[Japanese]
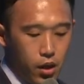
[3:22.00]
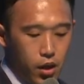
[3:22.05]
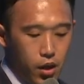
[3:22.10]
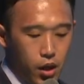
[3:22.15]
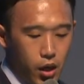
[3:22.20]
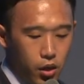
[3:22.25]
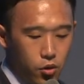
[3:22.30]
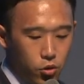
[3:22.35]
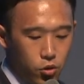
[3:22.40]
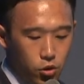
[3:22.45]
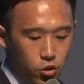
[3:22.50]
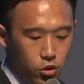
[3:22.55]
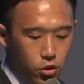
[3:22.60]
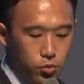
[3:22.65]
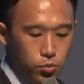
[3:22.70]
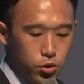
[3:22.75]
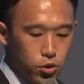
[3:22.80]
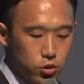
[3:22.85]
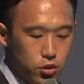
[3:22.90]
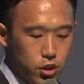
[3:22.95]
現この
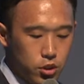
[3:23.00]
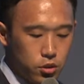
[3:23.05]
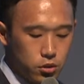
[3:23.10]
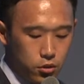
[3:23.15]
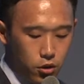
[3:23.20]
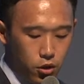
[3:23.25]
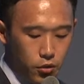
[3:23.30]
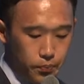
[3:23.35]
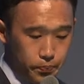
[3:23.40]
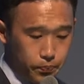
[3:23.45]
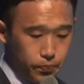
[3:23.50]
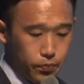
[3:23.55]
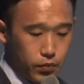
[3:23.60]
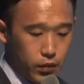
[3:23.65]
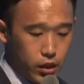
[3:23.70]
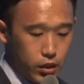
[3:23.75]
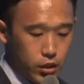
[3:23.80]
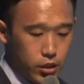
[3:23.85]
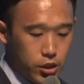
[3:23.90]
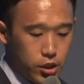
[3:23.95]
プロセスを
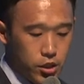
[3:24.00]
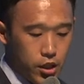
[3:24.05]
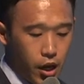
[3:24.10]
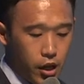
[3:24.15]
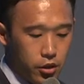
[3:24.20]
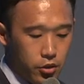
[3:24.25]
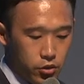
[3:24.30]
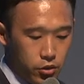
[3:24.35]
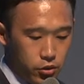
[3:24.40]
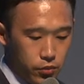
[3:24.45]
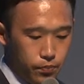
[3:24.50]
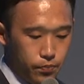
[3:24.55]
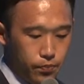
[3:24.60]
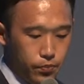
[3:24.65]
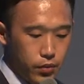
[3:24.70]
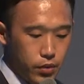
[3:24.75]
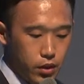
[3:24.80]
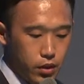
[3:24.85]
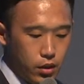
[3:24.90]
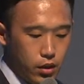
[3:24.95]
1サイクル
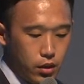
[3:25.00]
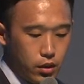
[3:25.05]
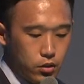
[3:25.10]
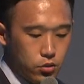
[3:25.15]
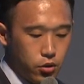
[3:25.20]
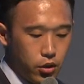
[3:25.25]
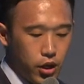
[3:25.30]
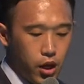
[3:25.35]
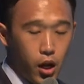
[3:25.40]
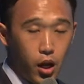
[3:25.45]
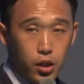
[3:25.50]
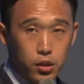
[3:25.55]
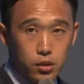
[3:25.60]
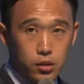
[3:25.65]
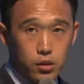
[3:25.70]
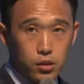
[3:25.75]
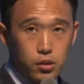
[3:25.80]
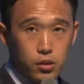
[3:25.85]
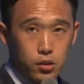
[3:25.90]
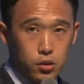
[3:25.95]
それから
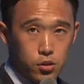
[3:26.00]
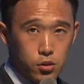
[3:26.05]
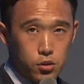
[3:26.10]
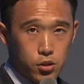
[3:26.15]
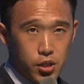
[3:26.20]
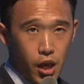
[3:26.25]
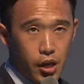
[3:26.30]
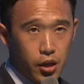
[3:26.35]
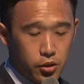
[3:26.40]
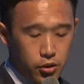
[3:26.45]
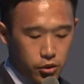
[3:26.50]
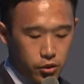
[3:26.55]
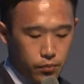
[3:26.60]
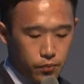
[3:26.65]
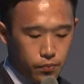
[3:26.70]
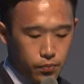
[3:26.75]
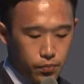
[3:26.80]
2サイクル